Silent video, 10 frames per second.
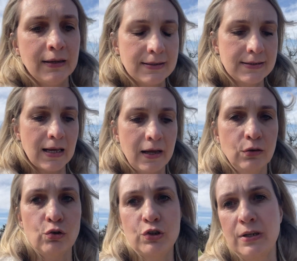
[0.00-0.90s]
za
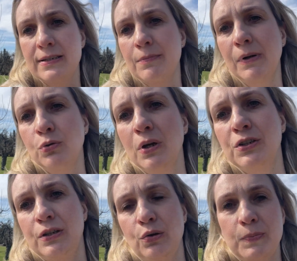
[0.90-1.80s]
to, że nie zbudujecie
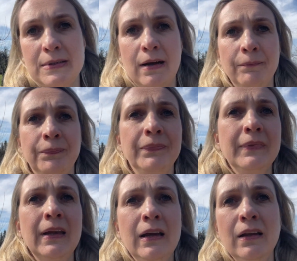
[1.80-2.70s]
tego psa.
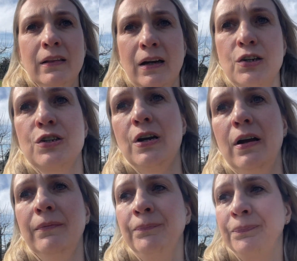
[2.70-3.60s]

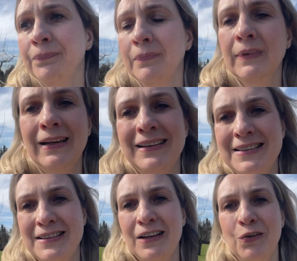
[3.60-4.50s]
Także
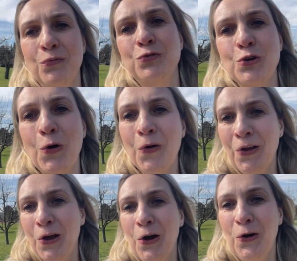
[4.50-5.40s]
stanowczo
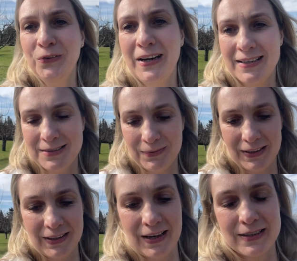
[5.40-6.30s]
odradzam
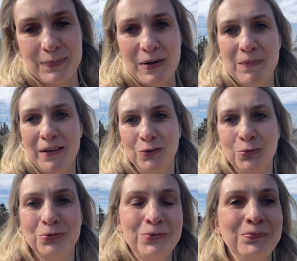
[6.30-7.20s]
takich
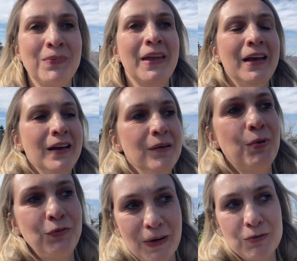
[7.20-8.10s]
eksperymentów, bo
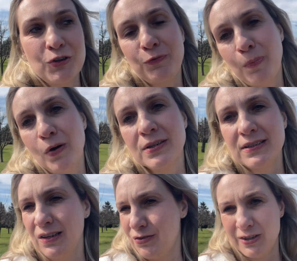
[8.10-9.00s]
wiem, że w Polsce
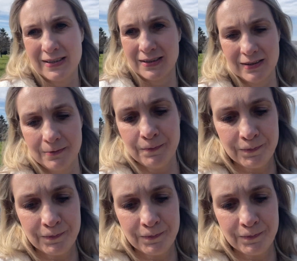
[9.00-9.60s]
nie wszyscy